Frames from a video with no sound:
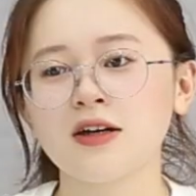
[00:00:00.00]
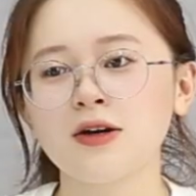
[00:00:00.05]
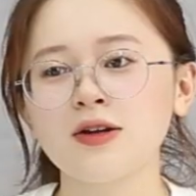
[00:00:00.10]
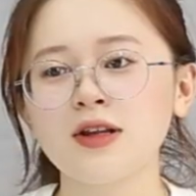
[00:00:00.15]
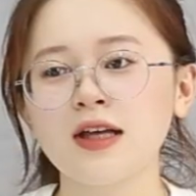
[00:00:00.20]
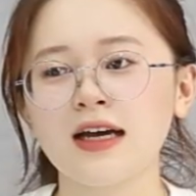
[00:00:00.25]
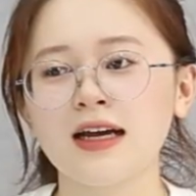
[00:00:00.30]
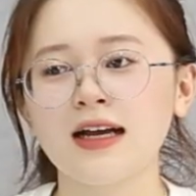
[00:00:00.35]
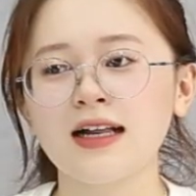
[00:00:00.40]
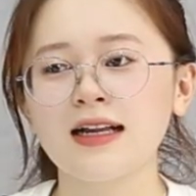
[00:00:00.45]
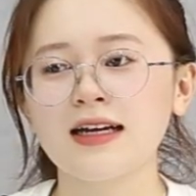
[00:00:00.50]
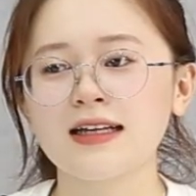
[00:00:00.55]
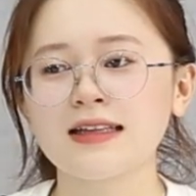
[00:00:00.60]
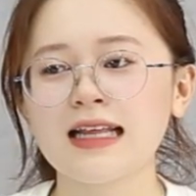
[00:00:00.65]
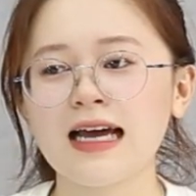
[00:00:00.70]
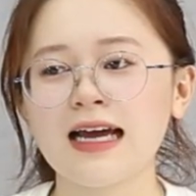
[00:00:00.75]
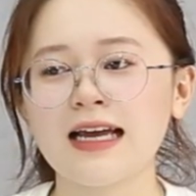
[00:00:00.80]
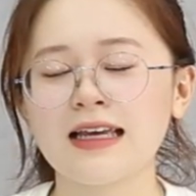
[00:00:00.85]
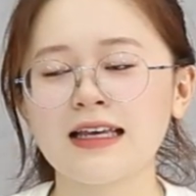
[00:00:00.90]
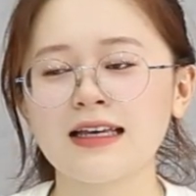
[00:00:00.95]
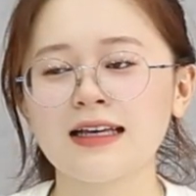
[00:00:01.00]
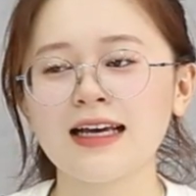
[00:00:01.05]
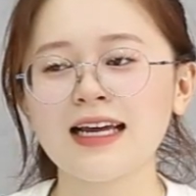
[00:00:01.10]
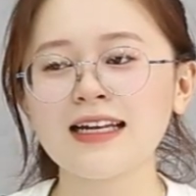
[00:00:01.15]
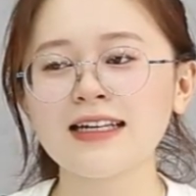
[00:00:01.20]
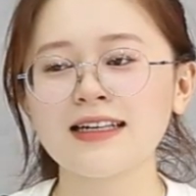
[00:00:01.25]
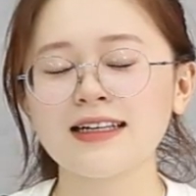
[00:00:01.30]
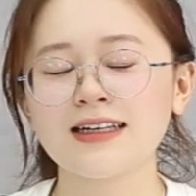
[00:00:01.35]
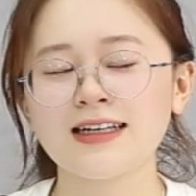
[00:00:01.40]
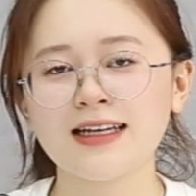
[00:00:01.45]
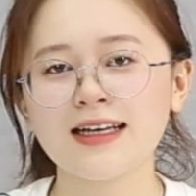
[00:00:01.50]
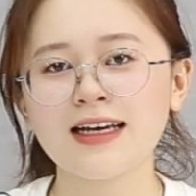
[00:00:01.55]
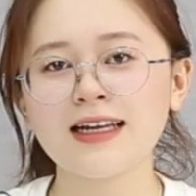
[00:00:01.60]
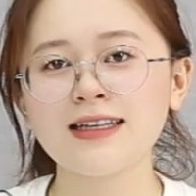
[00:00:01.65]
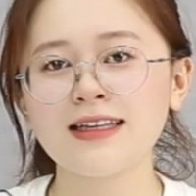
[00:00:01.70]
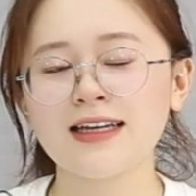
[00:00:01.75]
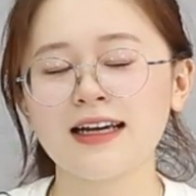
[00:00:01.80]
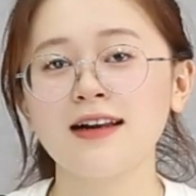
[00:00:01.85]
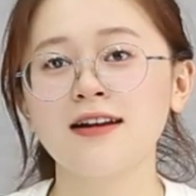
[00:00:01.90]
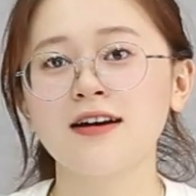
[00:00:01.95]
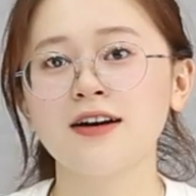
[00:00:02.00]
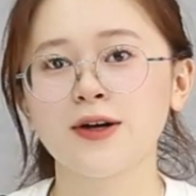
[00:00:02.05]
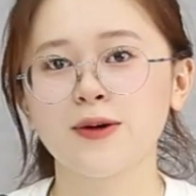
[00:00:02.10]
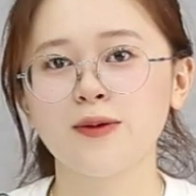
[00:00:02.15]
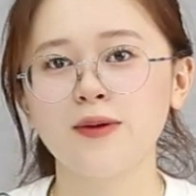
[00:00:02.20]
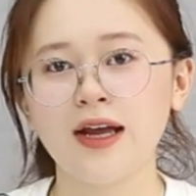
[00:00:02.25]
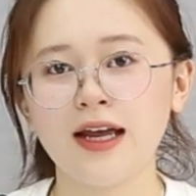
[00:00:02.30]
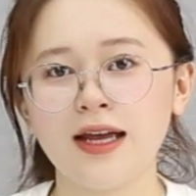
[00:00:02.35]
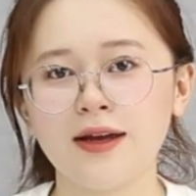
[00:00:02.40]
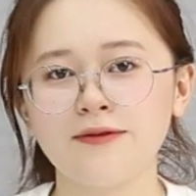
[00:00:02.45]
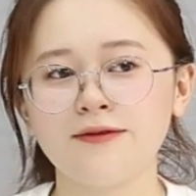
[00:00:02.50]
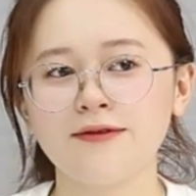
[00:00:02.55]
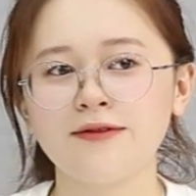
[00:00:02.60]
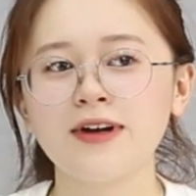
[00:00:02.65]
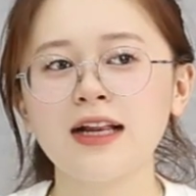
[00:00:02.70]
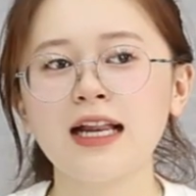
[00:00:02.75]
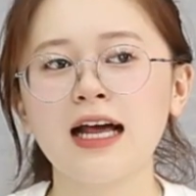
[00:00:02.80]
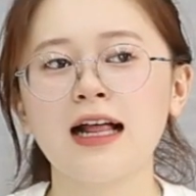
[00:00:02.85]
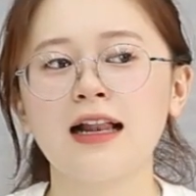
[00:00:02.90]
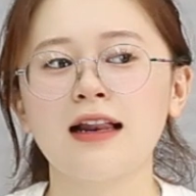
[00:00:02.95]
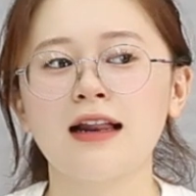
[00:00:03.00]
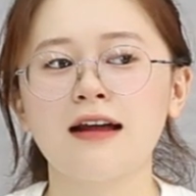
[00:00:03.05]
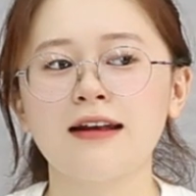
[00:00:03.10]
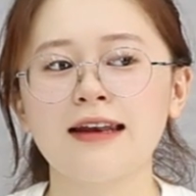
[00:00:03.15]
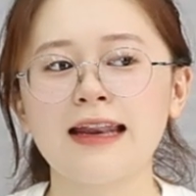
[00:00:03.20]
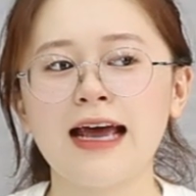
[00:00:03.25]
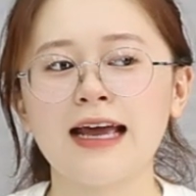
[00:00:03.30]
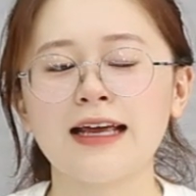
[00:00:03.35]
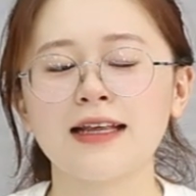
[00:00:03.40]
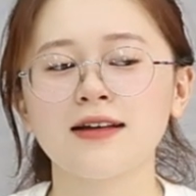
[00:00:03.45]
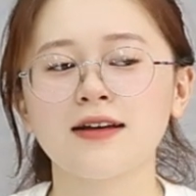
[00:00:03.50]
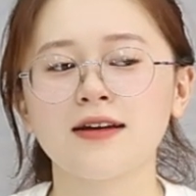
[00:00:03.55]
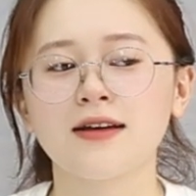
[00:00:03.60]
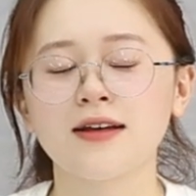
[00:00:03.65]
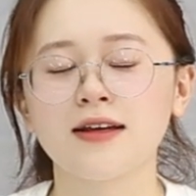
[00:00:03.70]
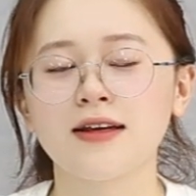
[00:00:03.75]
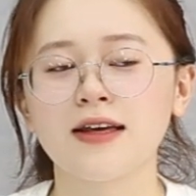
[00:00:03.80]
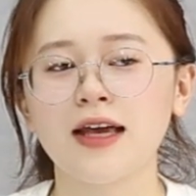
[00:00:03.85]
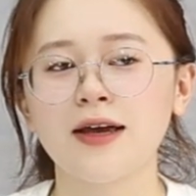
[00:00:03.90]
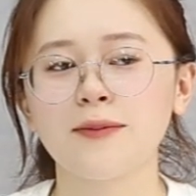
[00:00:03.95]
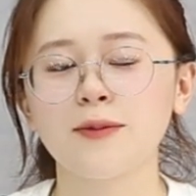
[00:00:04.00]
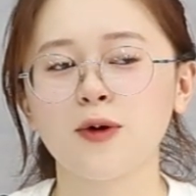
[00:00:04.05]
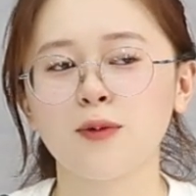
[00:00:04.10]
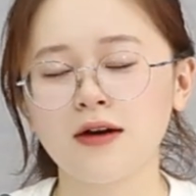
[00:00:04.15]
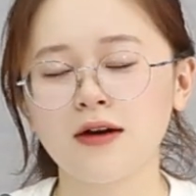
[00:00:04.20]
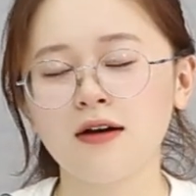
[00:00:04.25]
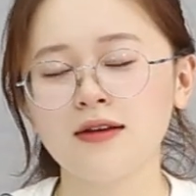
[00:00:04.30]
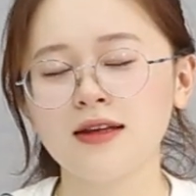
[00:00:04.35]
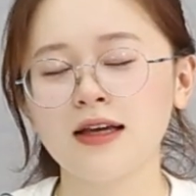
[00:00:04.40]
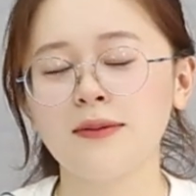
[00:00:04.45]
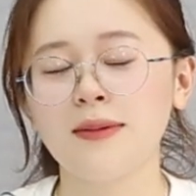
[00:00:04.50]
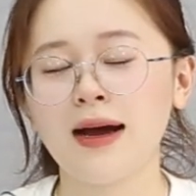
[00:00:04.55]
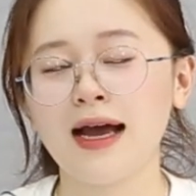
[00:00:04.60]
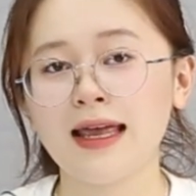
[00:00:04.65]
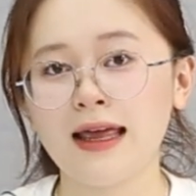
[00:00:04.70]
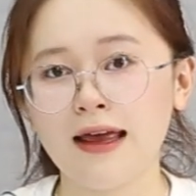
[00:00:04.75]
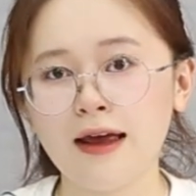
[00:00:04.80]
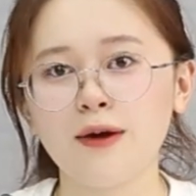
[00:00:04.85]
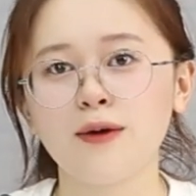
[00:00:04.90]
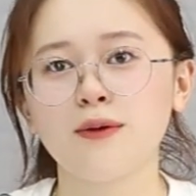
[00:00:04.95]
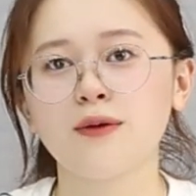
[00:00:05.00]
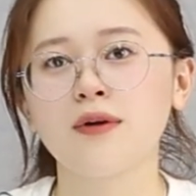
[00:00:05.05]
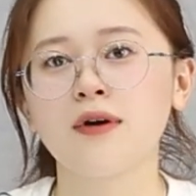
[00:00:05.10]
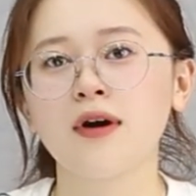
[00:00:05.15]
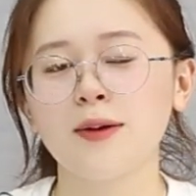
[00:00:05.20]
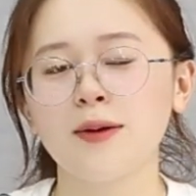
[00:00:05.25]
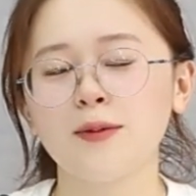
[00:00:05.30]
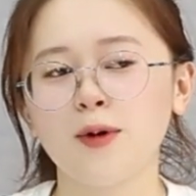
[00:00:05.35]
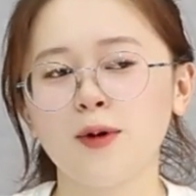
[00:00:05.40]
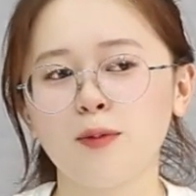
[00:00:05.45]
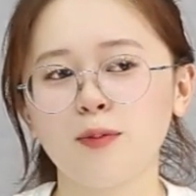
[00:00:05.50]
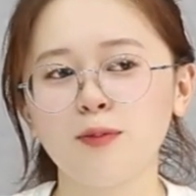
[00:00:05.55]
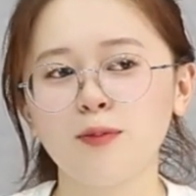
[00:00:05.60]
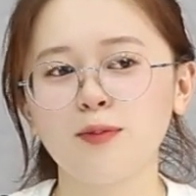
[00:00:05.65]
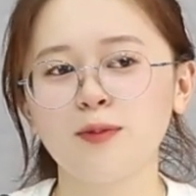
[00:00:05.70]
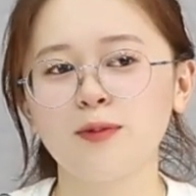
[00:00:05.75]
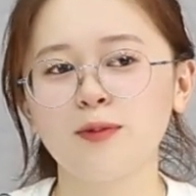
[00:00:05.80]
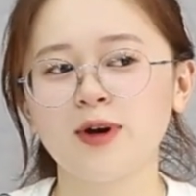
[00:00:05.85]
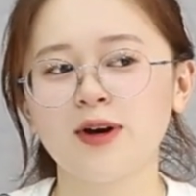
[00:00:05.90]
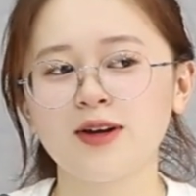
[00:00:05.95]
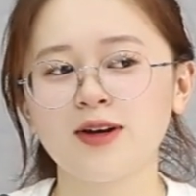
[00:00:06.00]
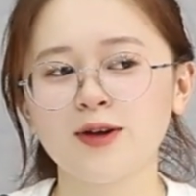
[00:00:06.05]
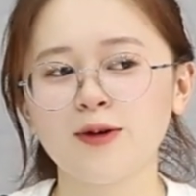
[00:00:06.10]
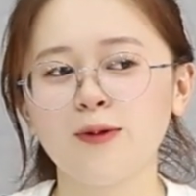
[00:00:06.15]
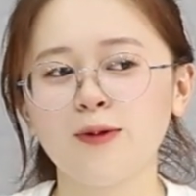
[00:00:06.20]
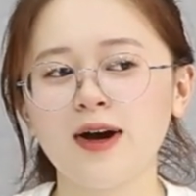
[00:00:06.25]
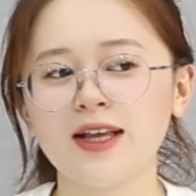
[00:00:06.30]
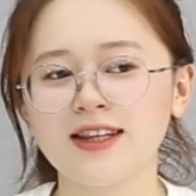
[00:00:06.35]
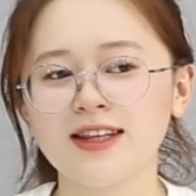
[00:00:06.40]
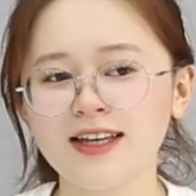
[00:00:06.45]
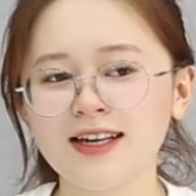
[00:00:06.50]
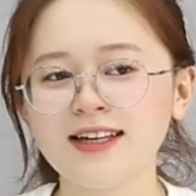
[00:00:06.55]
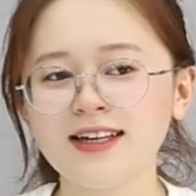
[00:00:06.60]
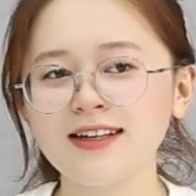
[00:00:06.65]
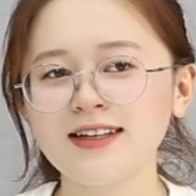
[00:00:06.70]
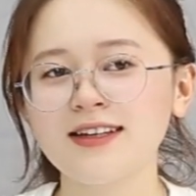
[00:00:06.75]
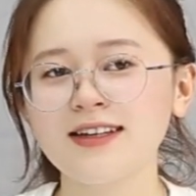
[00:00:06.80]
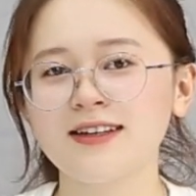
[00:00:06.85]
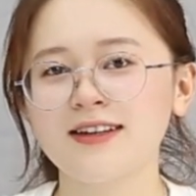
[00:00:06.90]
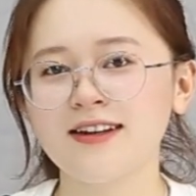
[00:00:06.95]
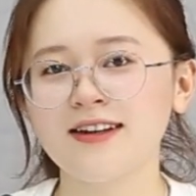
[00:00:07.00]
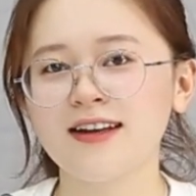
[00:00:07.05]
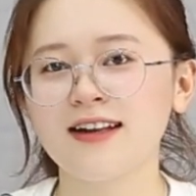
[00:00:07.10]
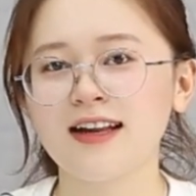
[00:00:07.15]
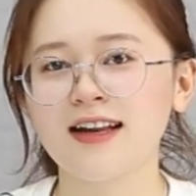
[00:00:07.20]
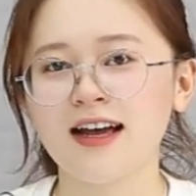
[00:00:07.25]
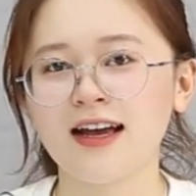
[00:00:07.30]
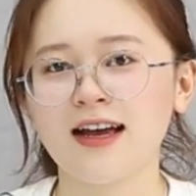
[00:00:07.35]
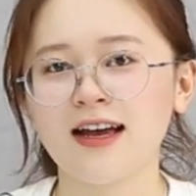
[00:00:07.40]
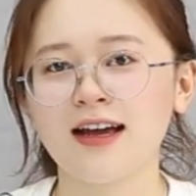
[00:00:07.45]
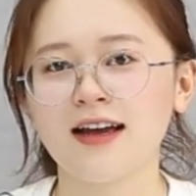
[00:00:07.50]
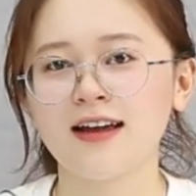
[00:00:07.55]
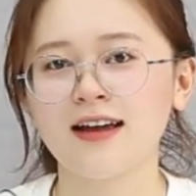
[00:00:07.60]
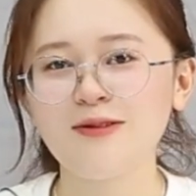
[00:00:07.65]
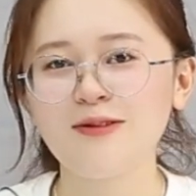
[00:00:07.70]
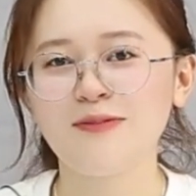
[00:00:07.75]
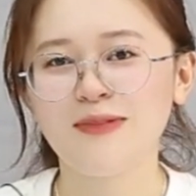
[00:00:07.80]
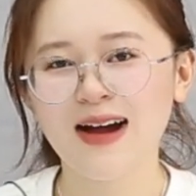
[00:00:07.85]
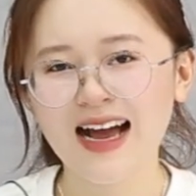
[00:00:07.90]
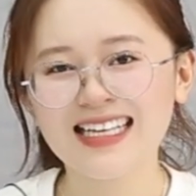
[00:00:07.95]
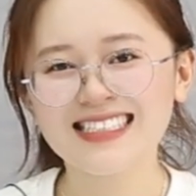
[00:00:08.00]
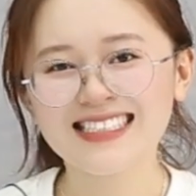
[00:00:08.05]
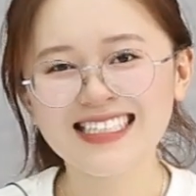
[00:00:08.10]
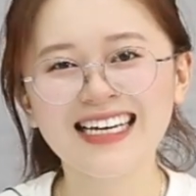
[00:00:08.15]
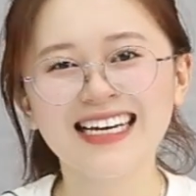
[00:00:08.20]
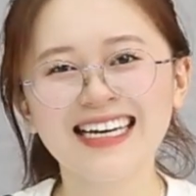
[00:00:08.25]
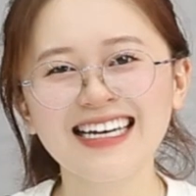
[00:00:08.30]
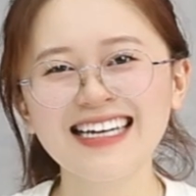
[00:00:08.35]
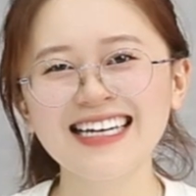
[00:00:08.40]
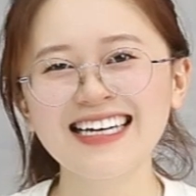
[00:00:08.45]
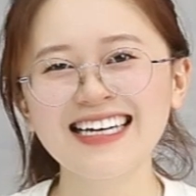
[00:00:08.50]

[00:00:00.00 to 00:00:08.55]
Có thể là tại cách cái cách trả lời của em, với là lần này thì em cũng có thêm ai eo, em cũng được vào trong khóa chính cho nên là nó pass.